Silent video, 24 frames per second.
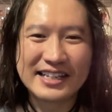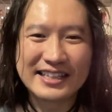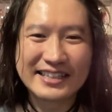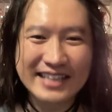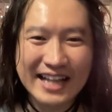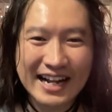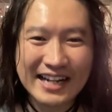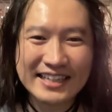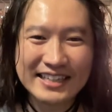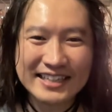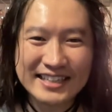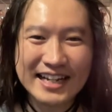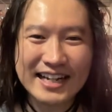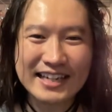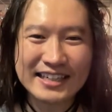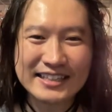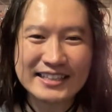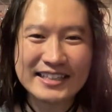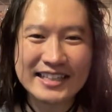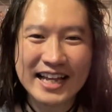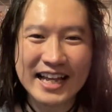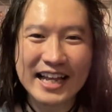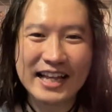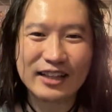
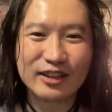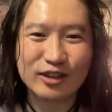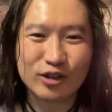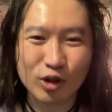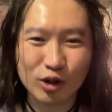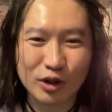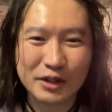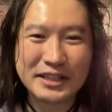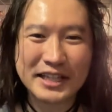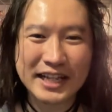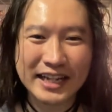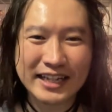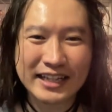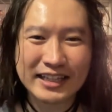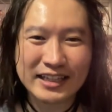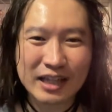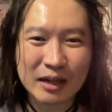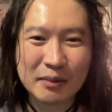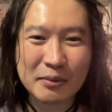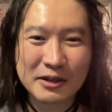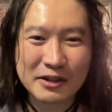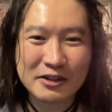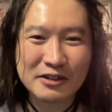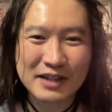何々でどれだけ
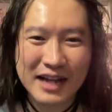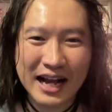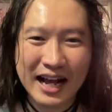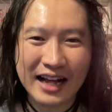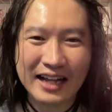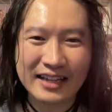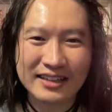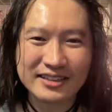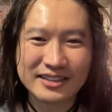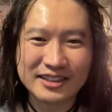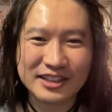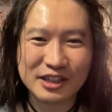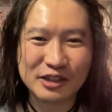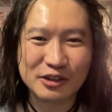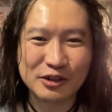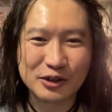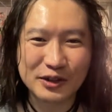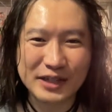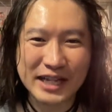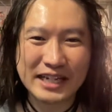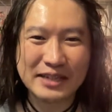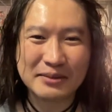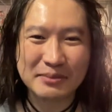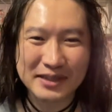食べるかっていうの
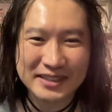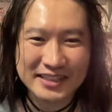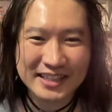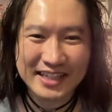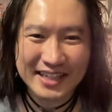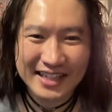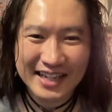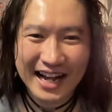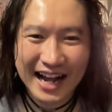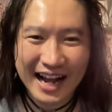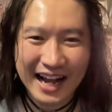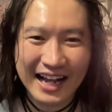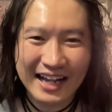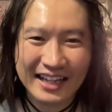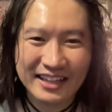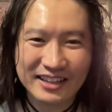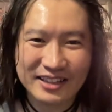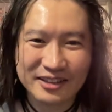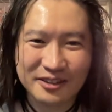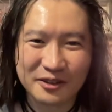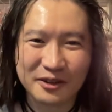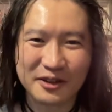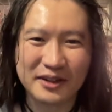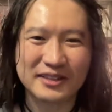をやりませんか
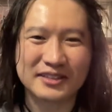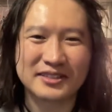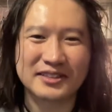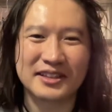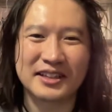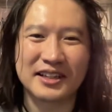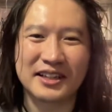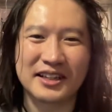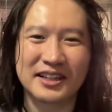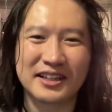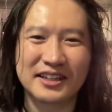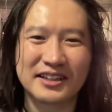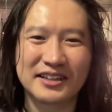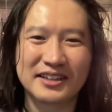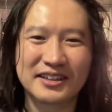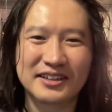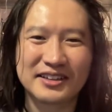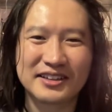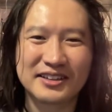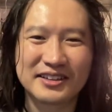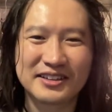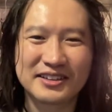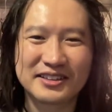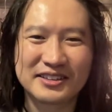とかって
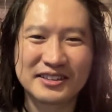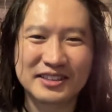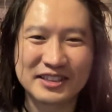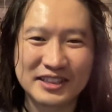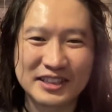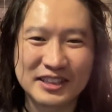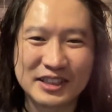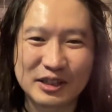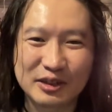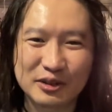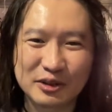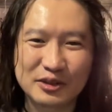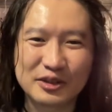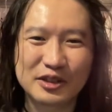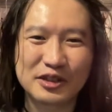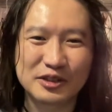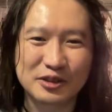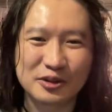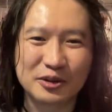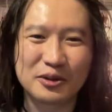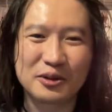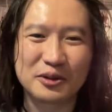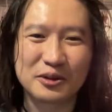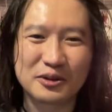聞いてくるんで
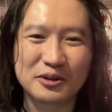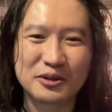すよ。